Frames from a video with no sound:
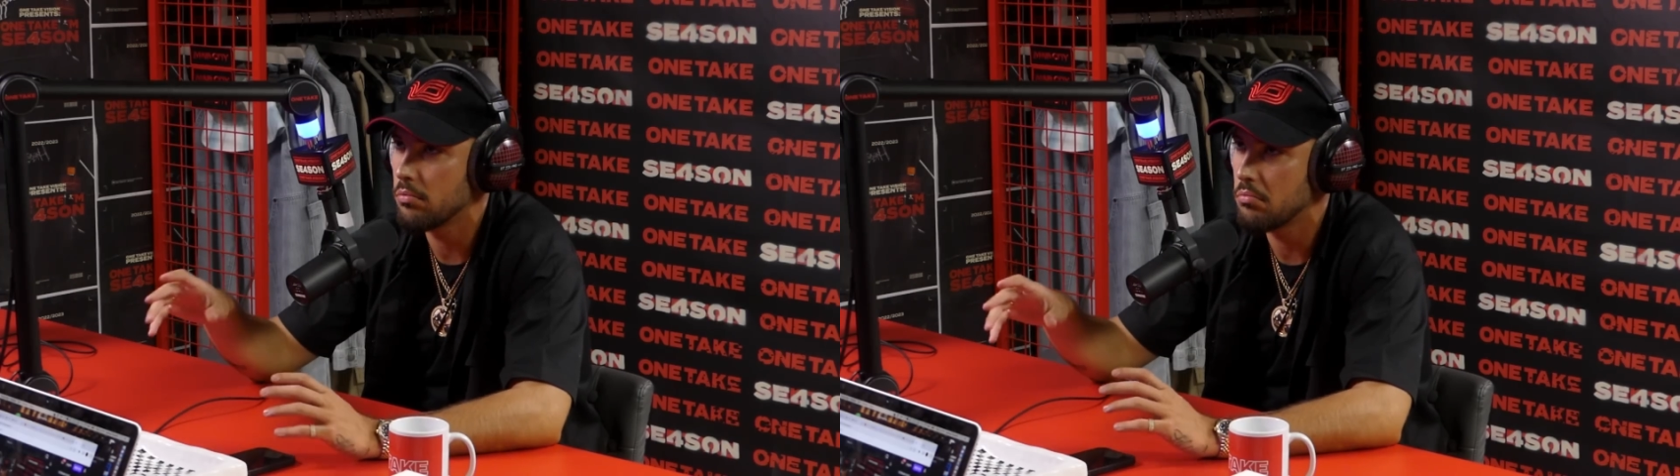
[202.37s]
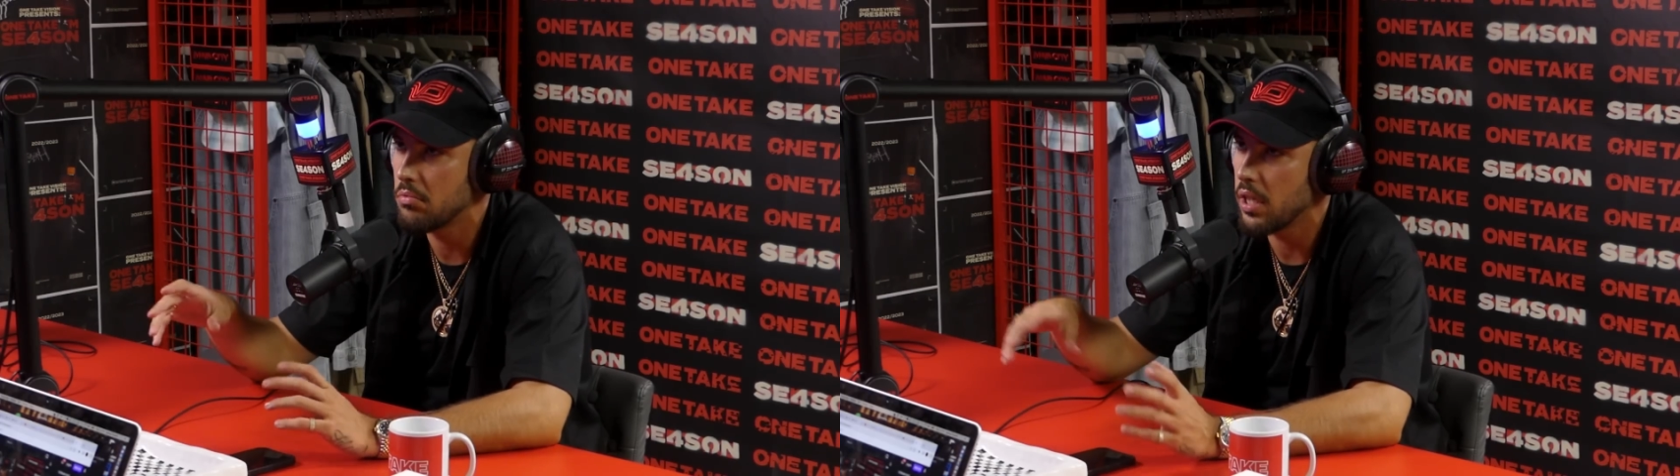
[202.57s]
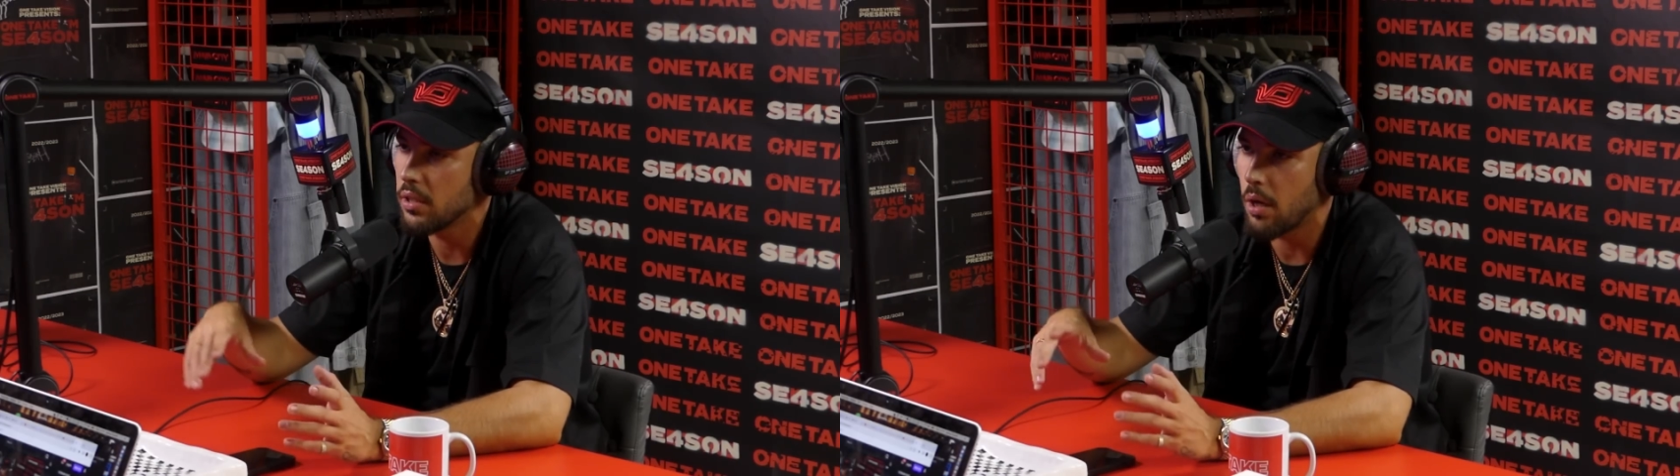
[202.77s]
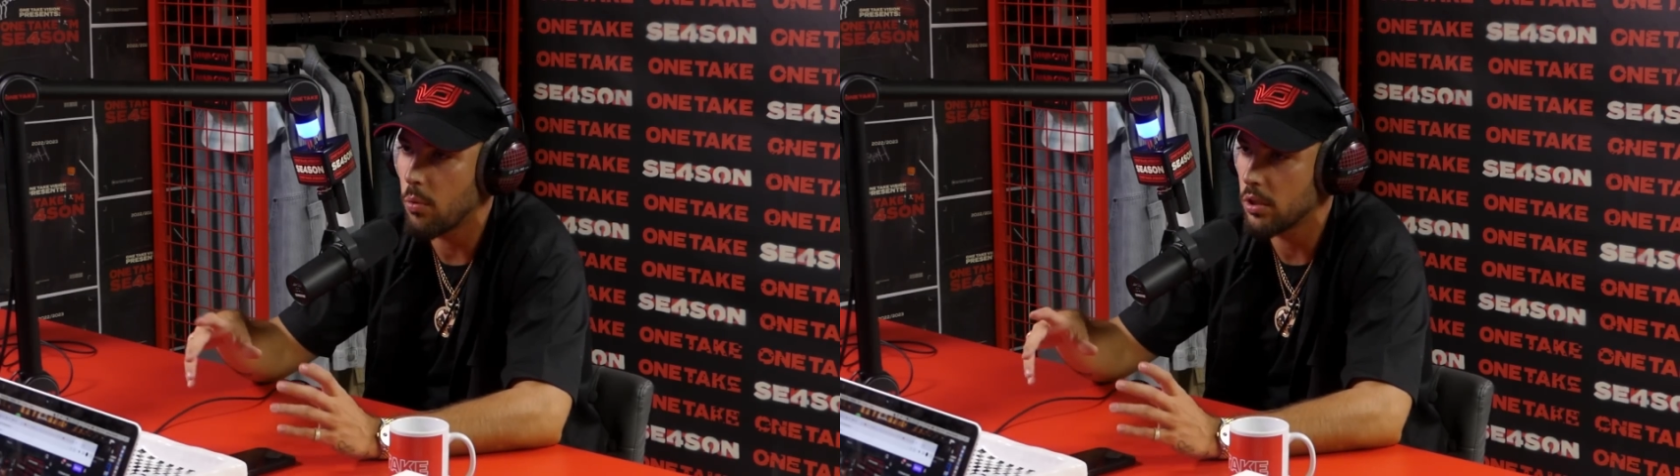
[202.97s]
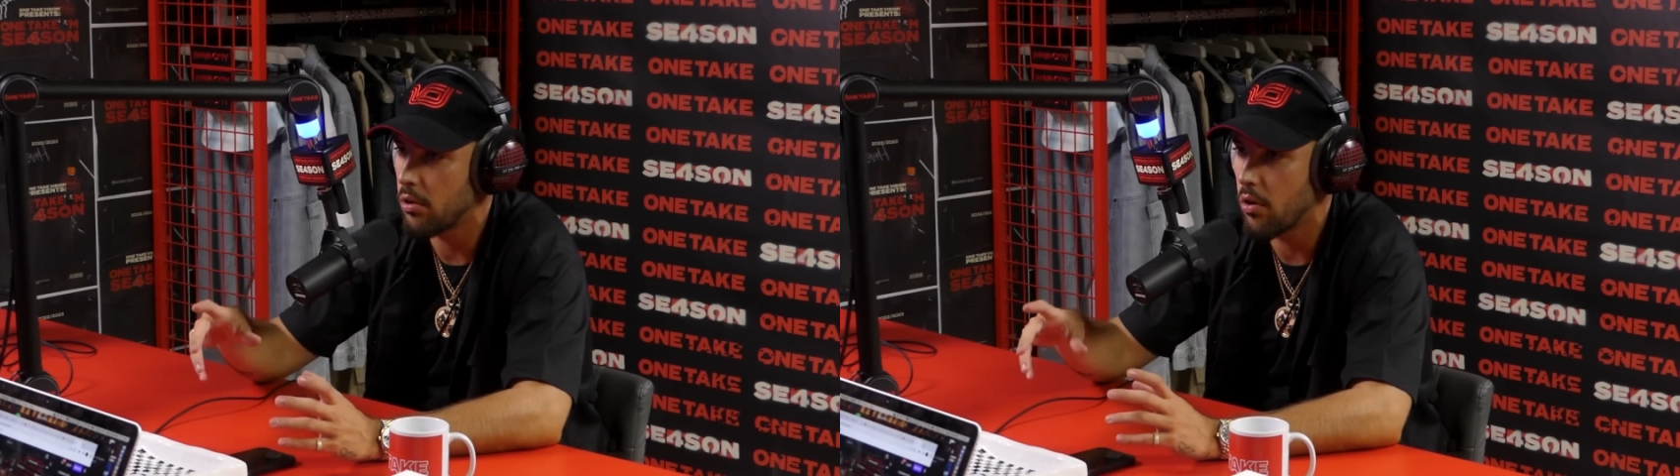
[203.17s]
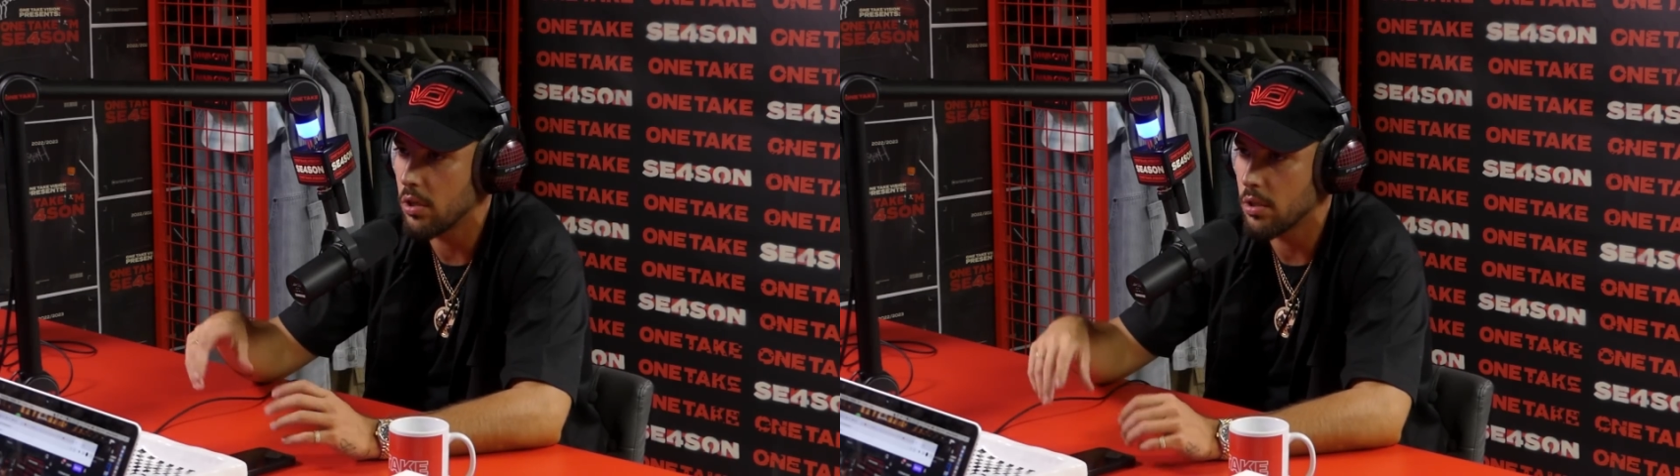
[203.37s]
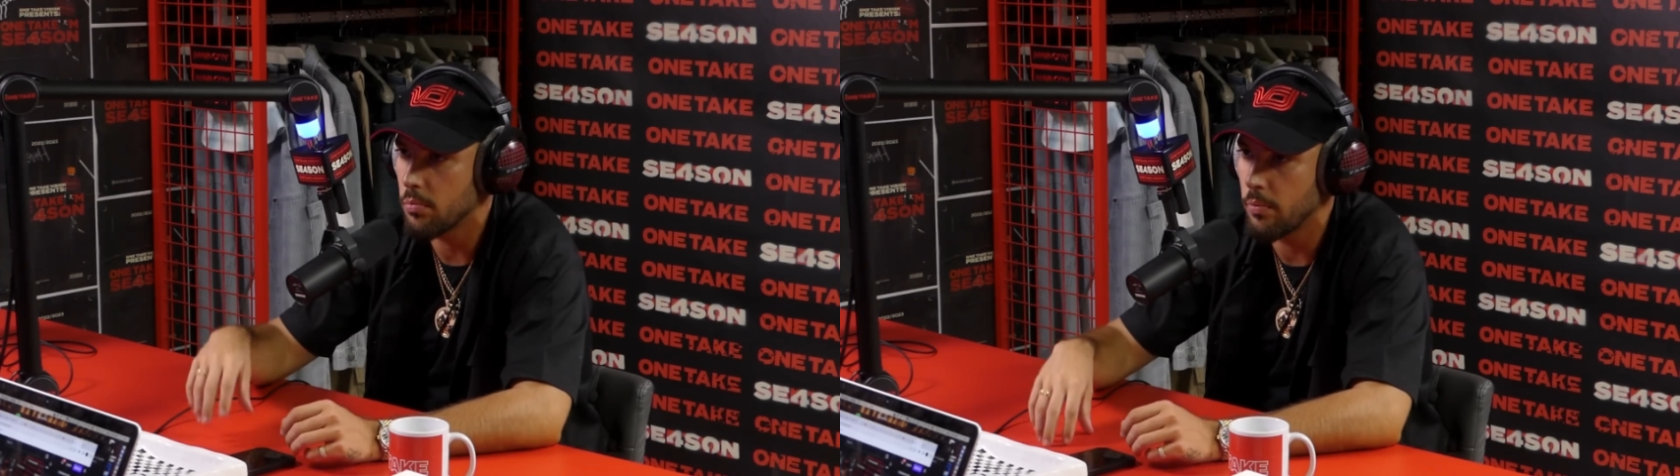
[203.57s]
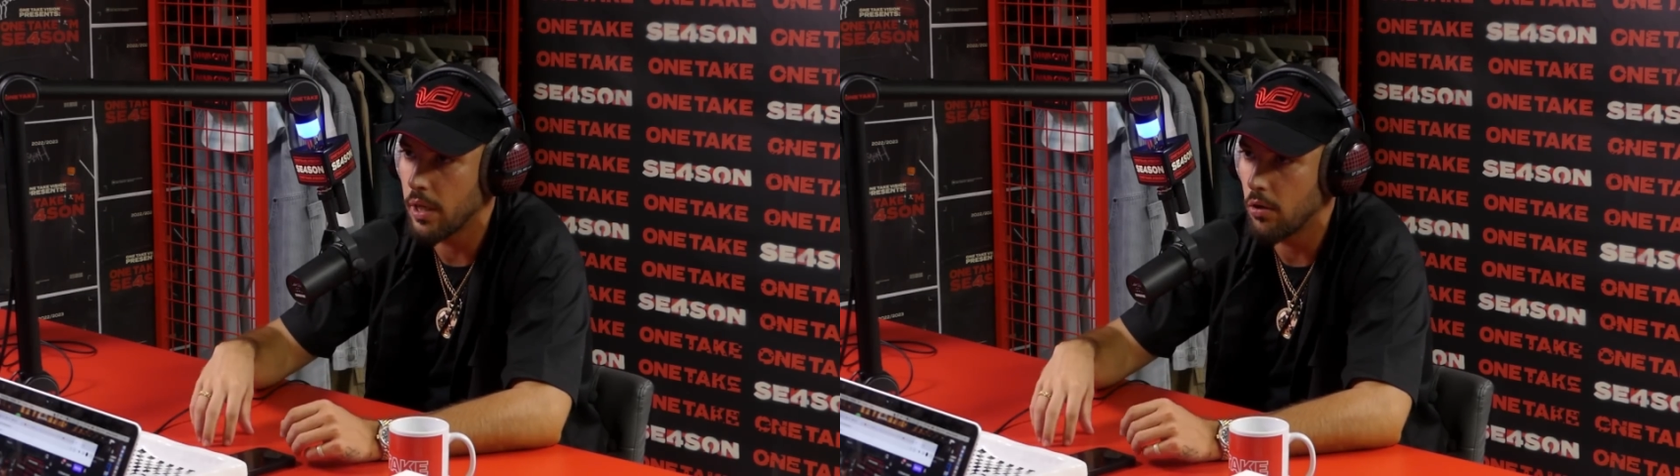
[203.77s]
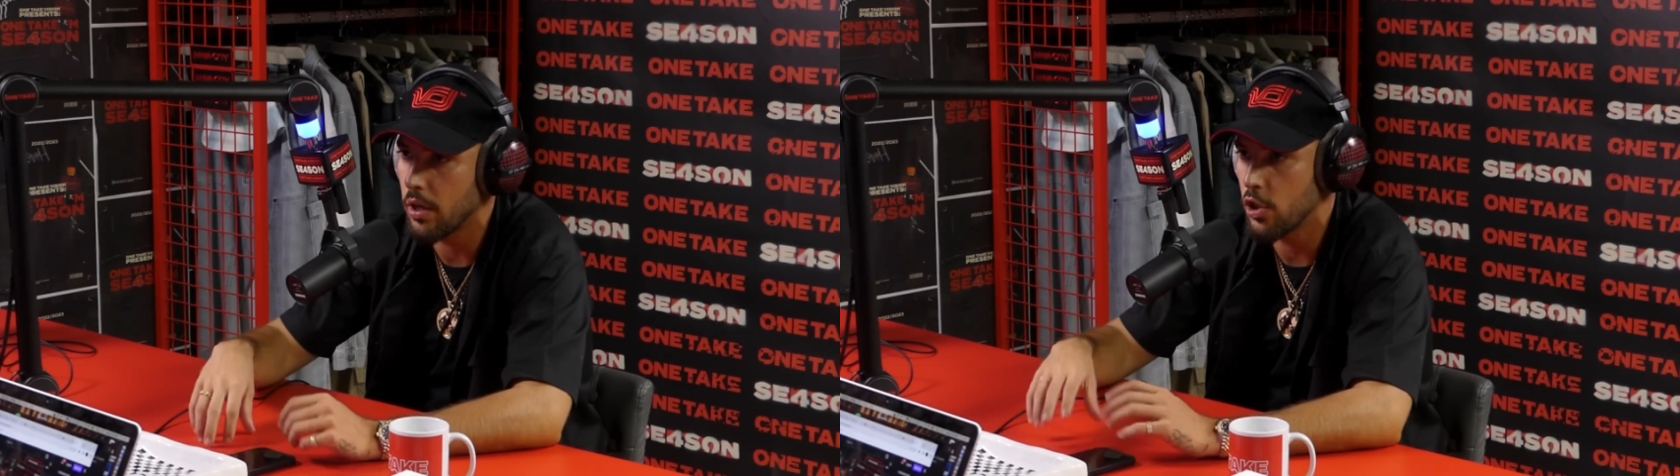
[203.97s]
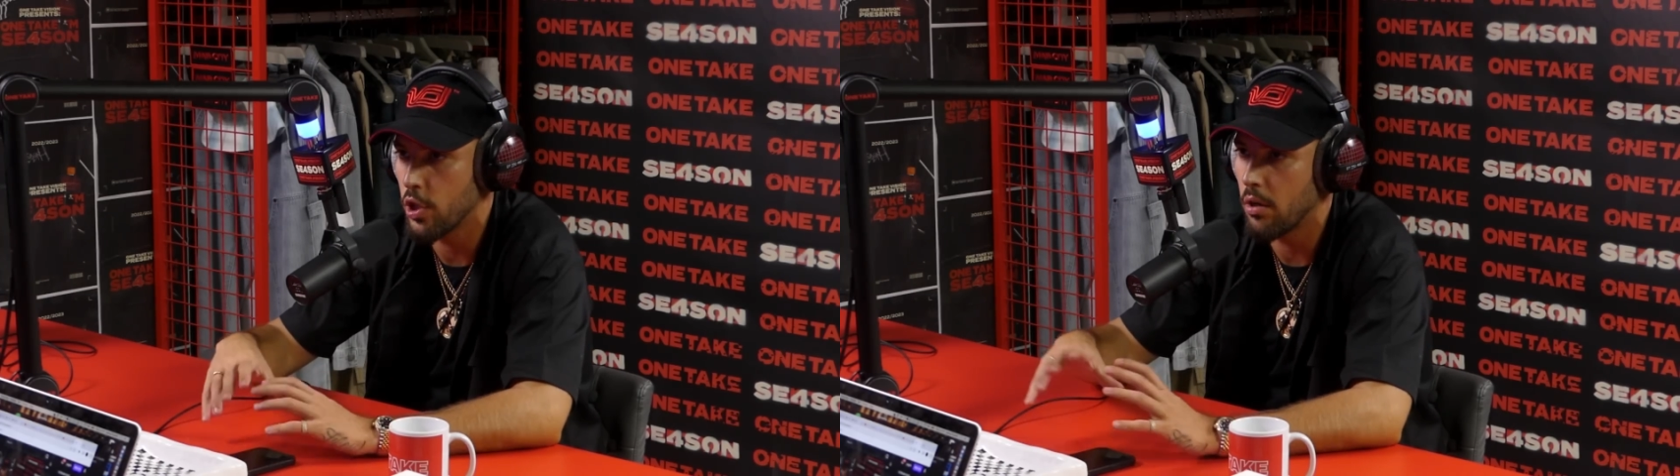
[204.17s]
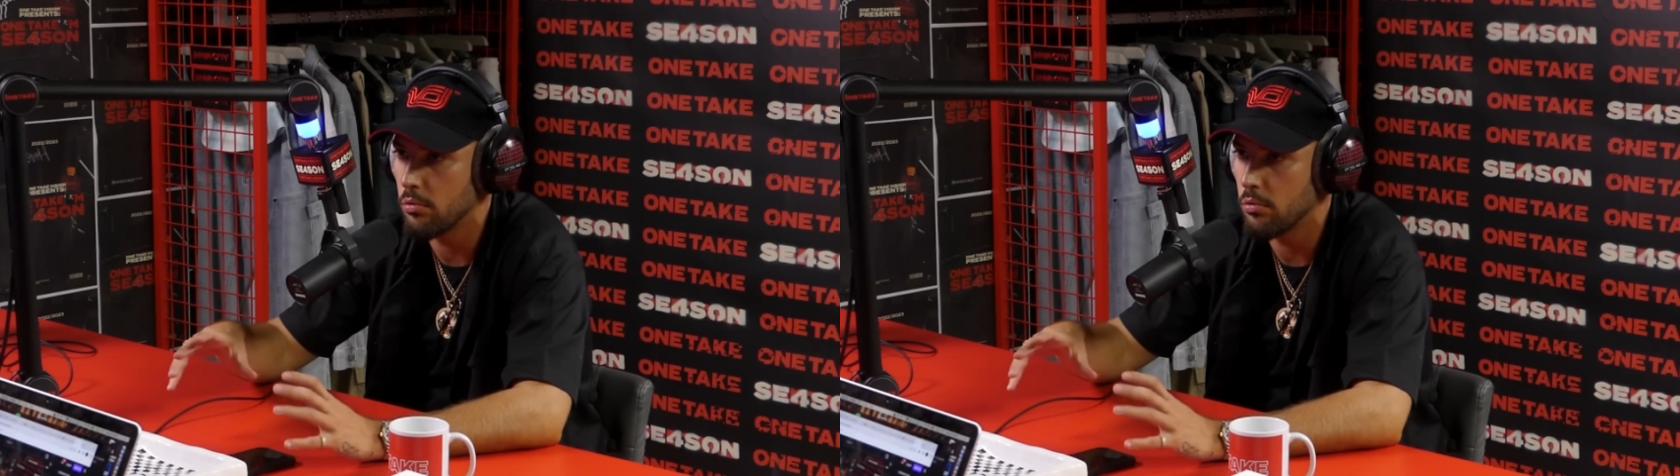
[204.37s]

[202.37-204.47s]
sì, 3-4 cose più o meno che c'erano